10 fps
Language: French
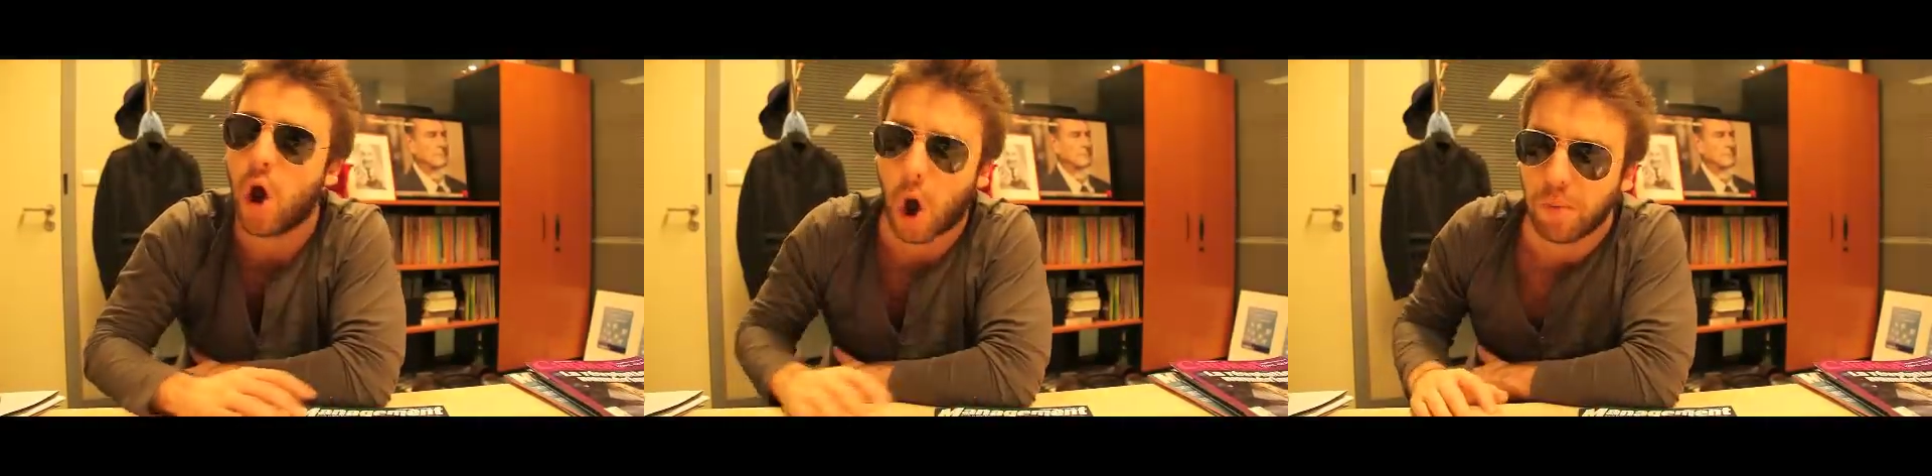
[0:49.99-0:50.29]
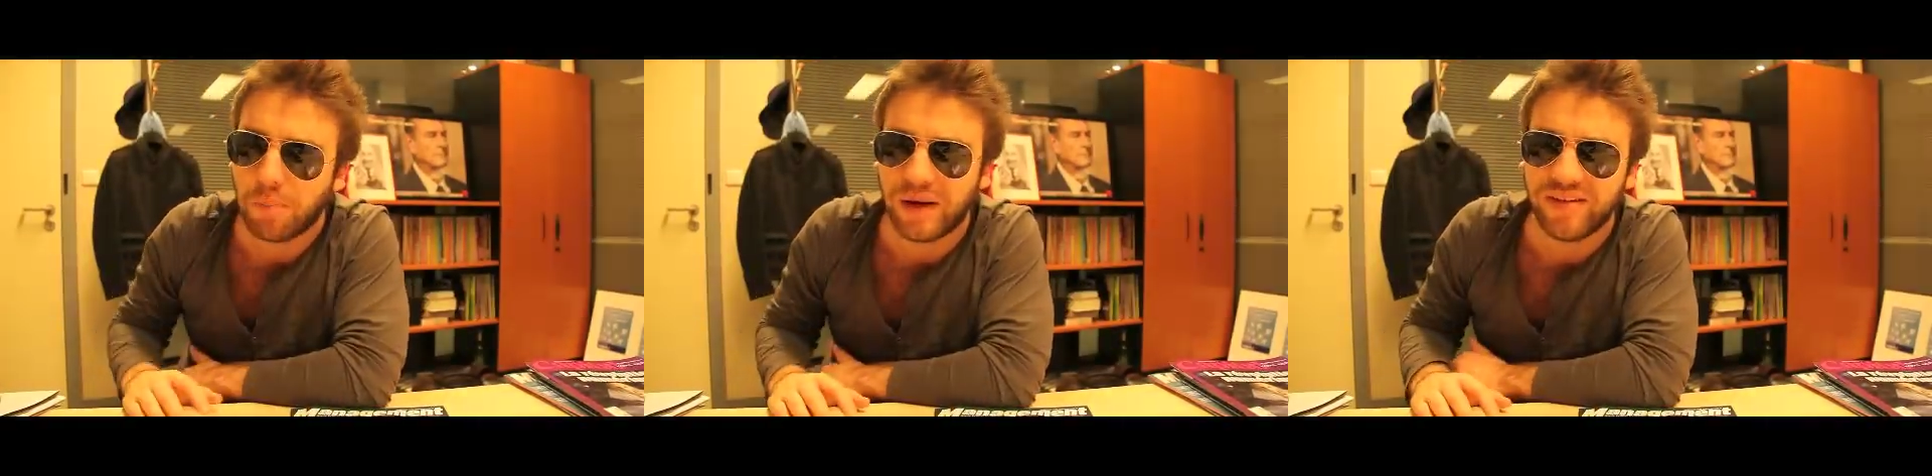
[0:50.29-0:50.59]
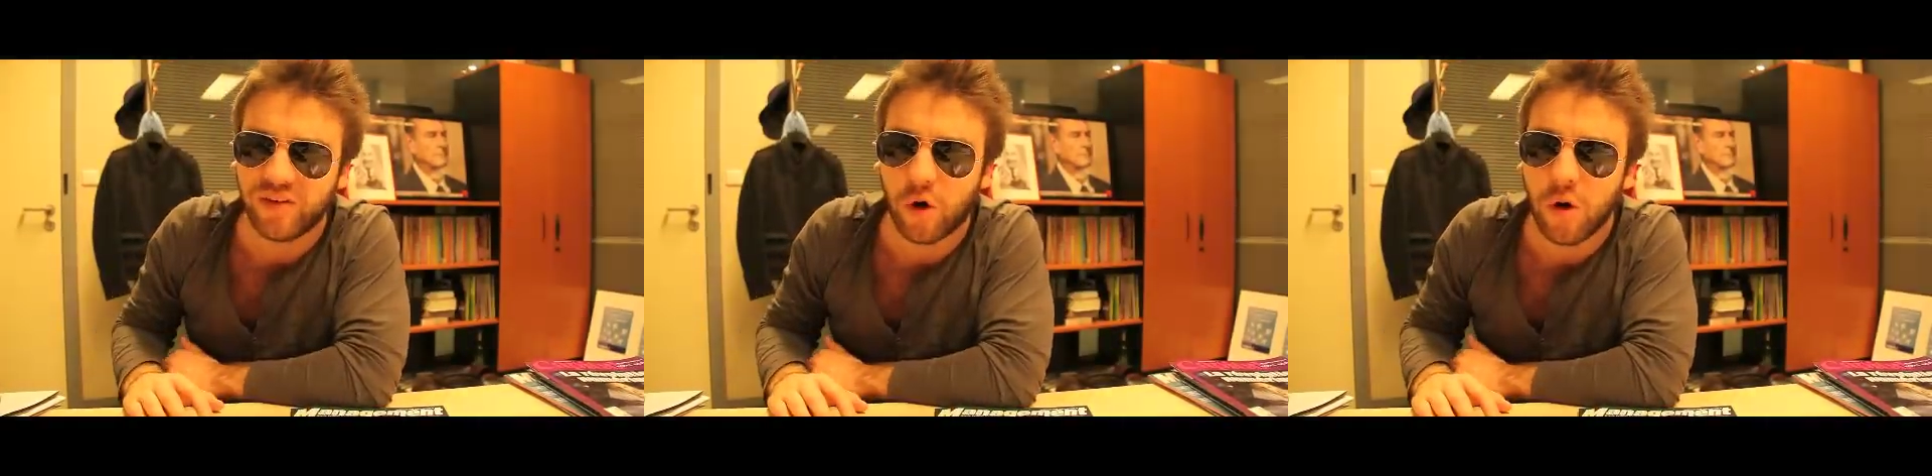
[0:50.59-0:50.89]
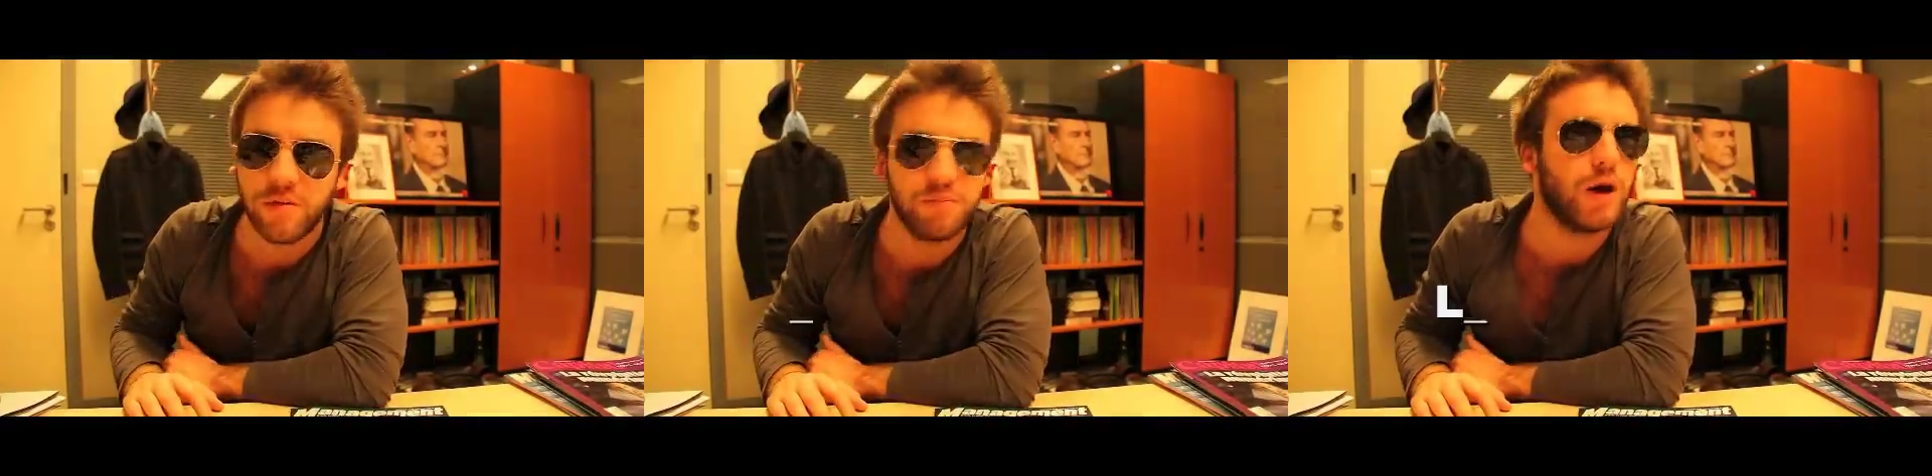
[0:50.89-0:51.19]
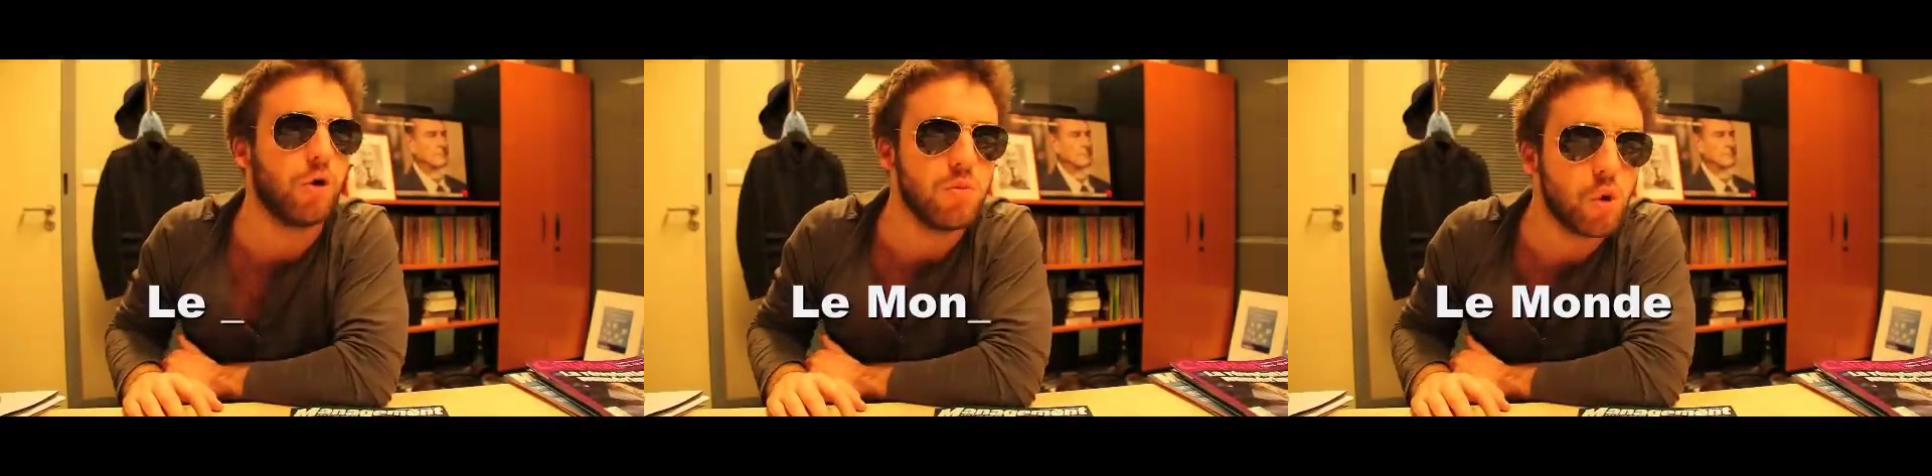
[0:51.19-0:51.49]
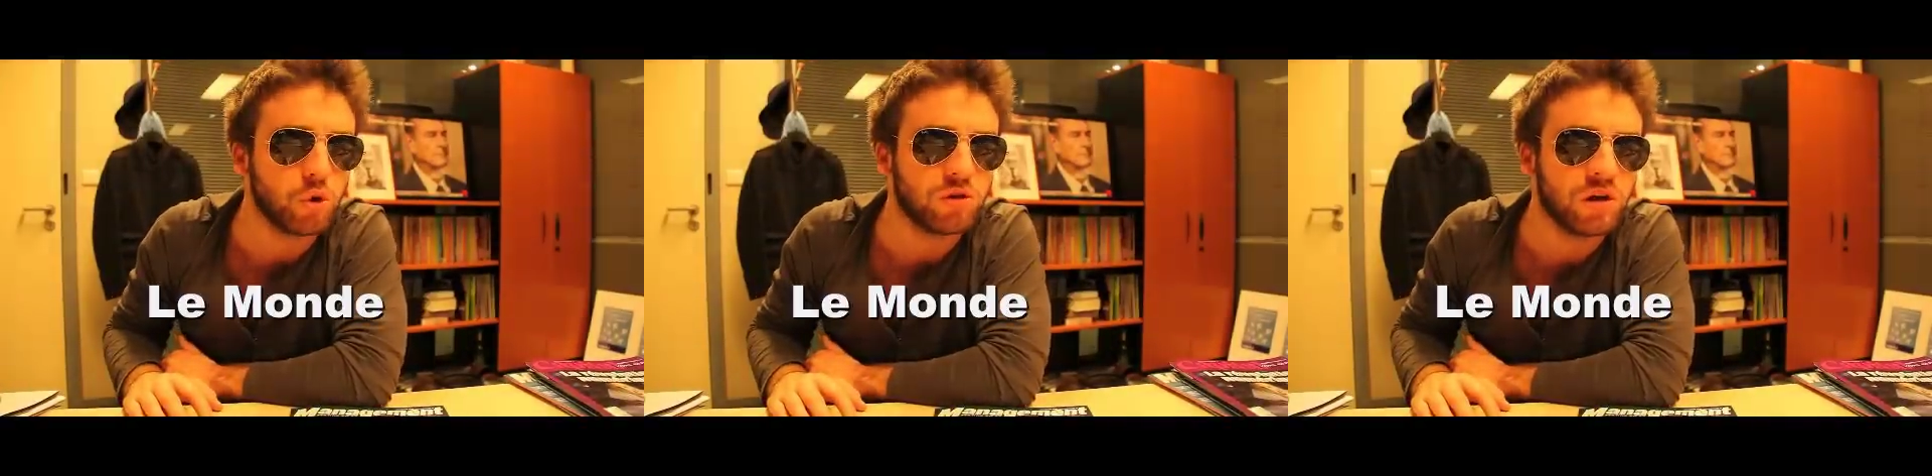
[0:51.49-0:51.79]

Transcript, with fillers: en passant par le monde.